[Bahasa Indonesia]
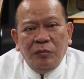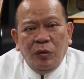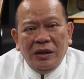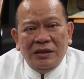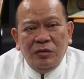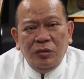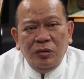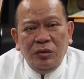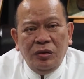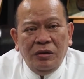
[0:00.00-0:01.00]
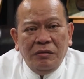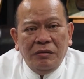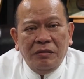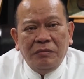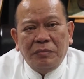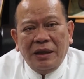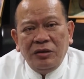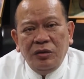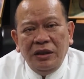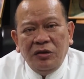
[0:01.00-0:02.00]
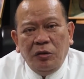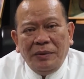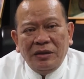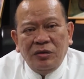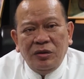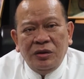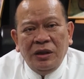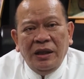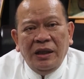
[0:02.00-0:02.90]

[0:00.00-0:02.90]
Buat seluruh prajurit Kopassus,